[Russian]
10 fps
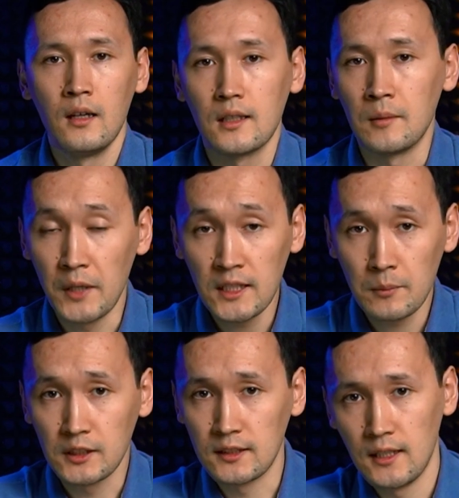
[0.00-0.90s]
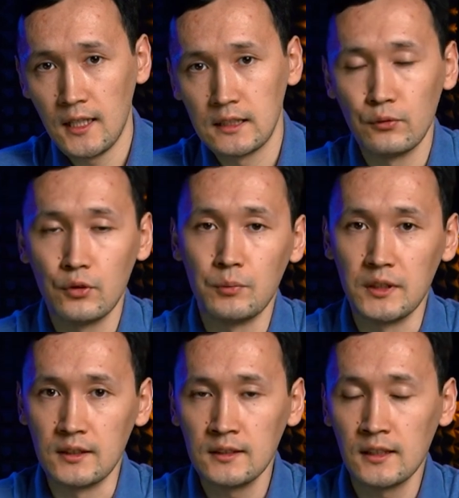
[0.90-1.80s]
Компания подразделяет свой
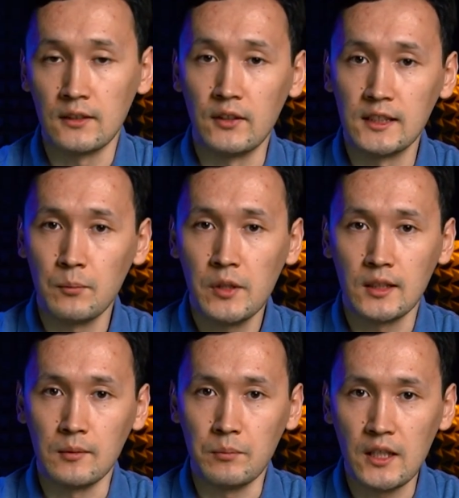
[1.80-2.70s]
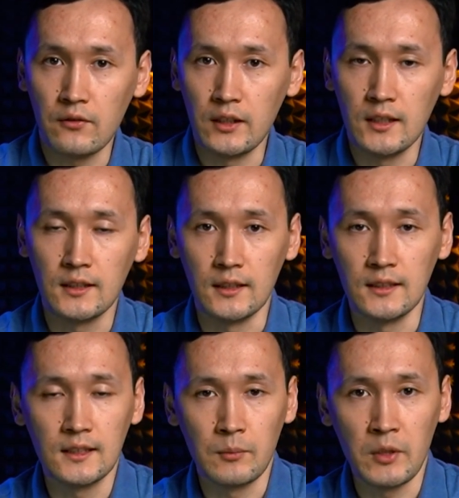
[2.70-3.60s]
бизнес на два сегмента. Первый – это
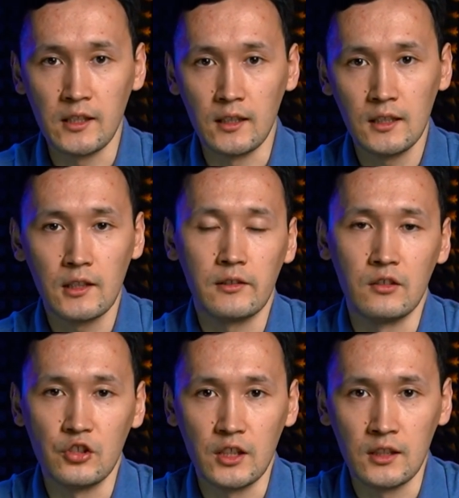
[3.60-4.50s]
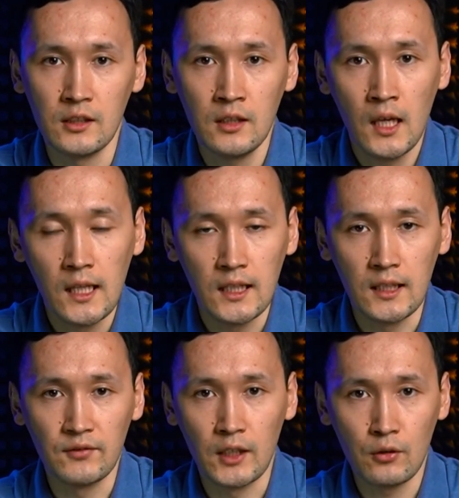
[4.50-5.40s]
Disney Media и развлечения, и
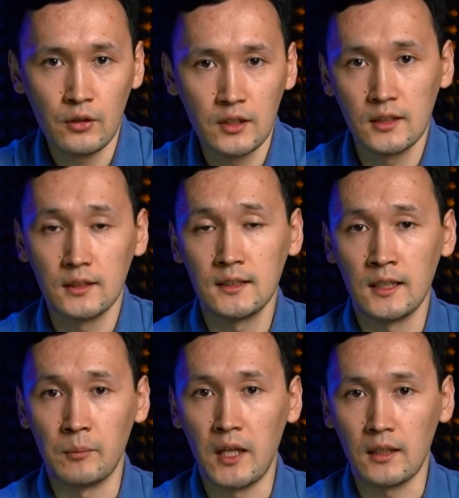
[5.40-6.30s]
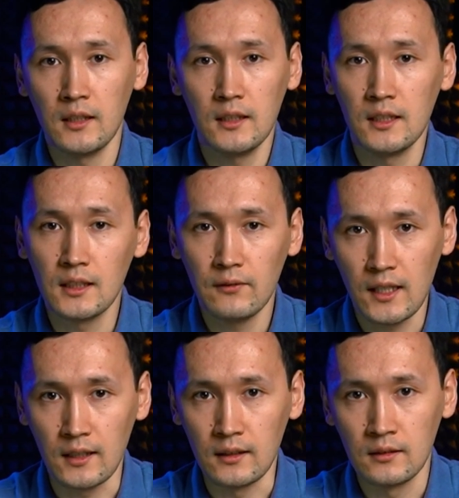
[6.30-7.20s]
второй – это Disney парки и
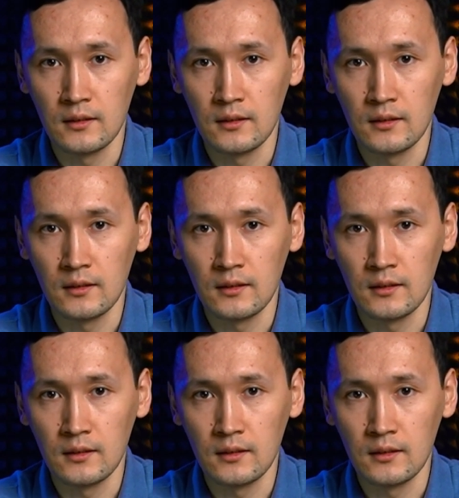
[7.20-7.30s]
товары –